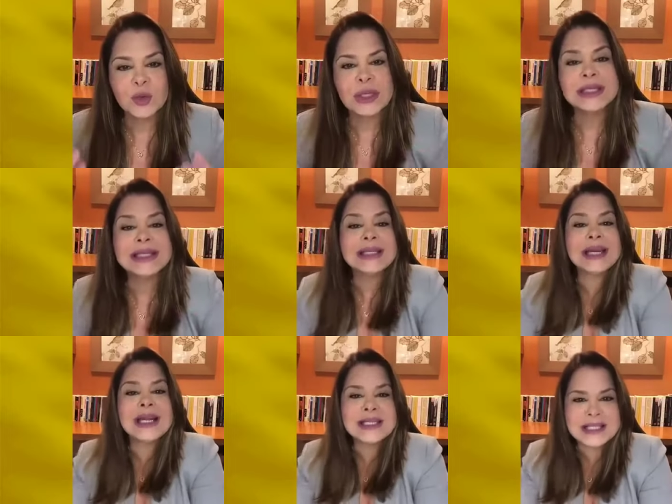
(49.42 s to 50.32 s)
Durante
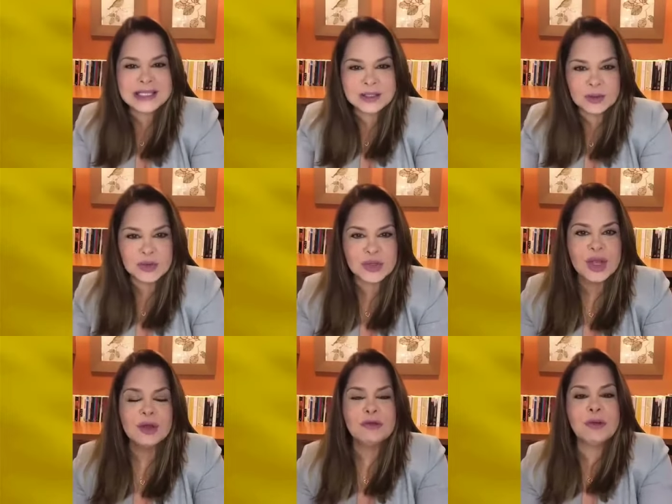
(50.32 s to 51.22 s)
três anos
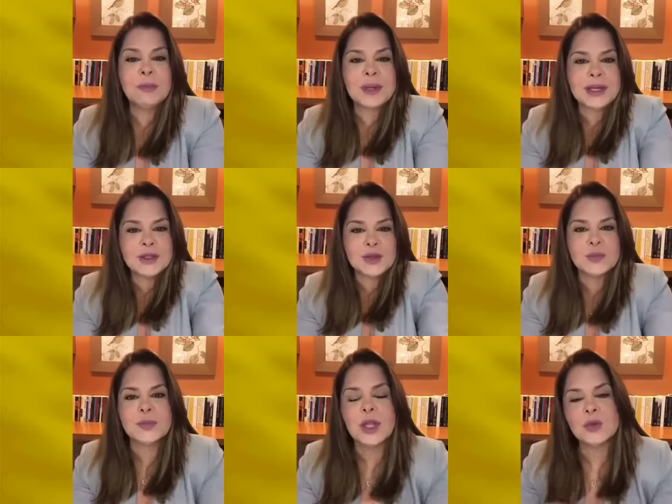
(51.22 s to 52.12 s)
foi
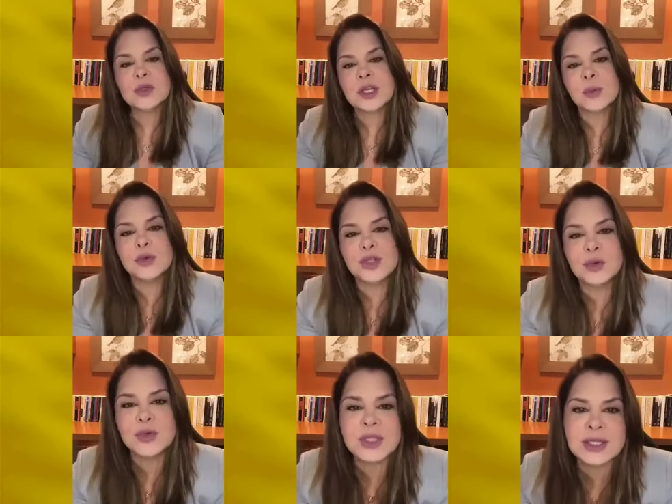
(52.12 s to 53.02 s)
preso, nos campos de
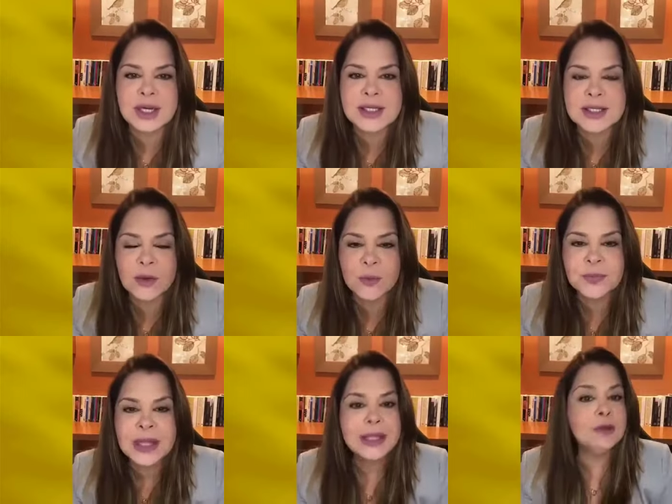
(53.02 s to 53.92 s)
concentração,
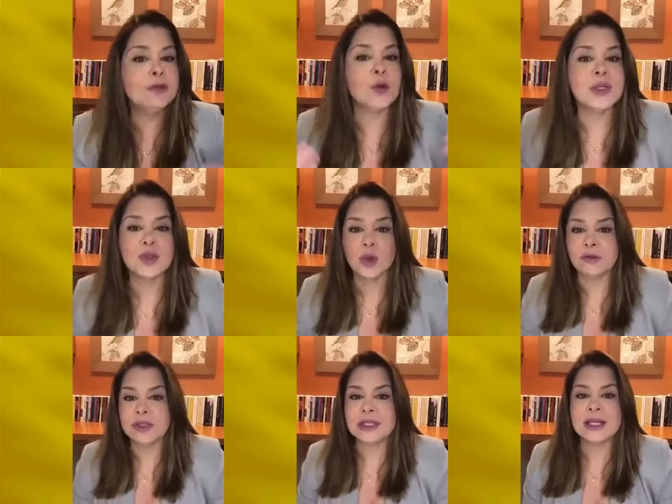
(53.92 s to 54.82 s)
influenciou a
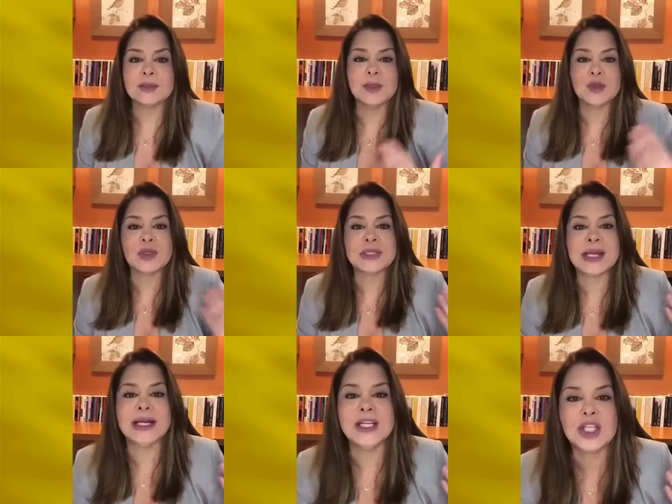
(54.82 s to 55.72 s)
vida das pessoas que
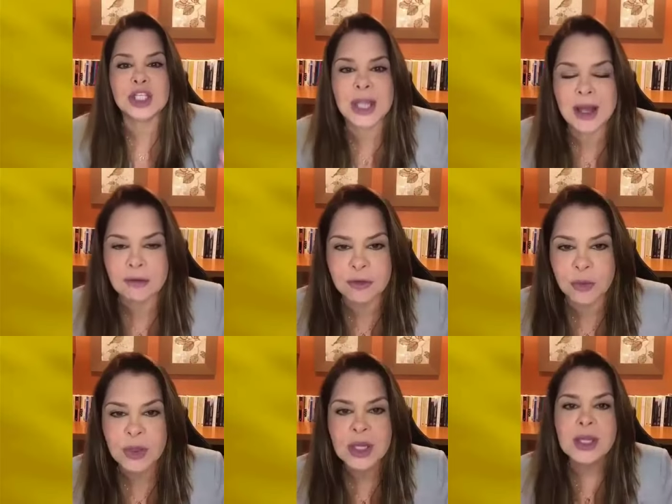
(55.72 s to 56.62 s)
ali
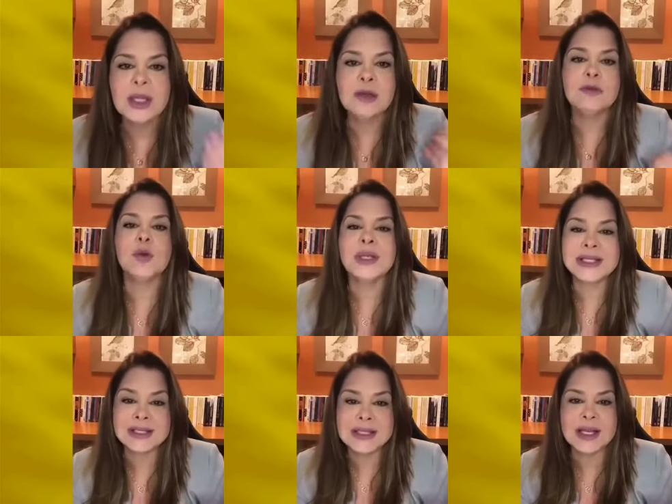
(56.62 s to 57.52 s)
estavam e
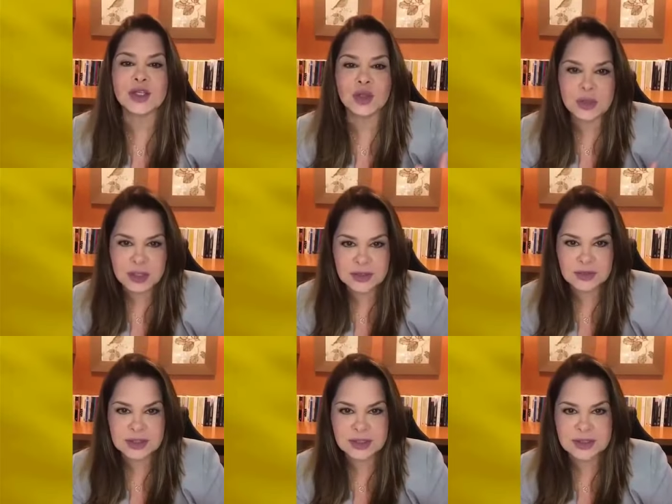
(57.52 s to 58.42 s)
influencia as nossas
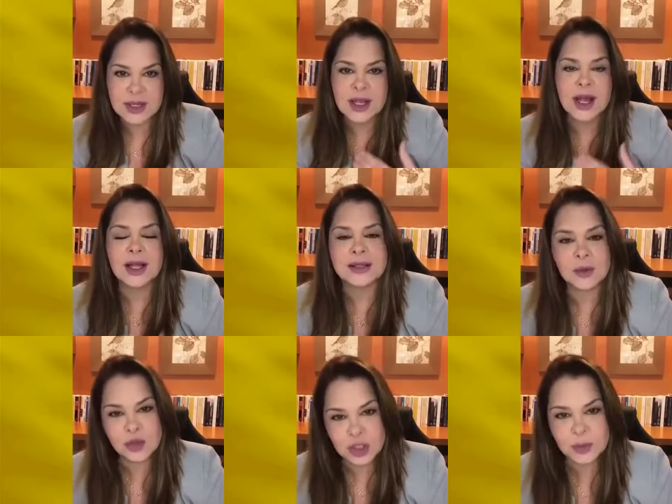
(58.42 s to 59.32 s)
vidas até
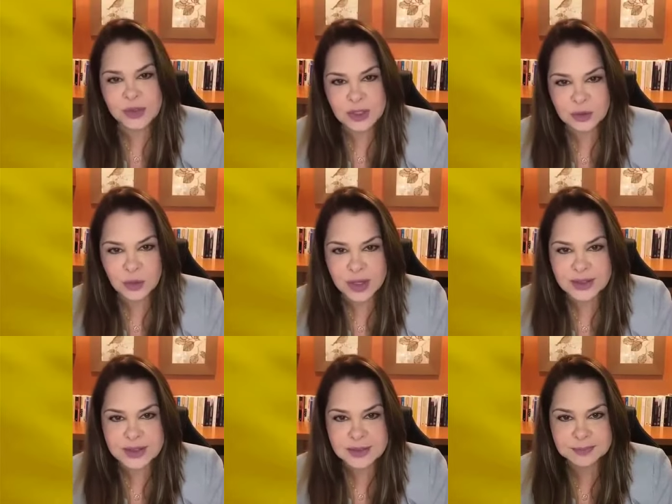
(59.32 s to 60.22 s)
os tempos
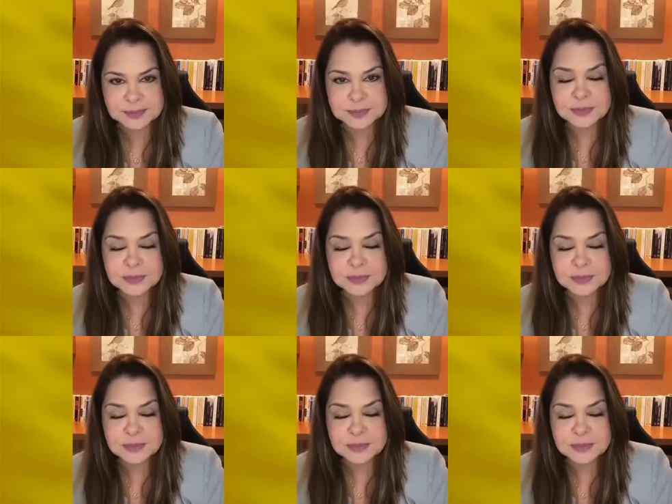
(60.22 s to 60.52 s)
atuais.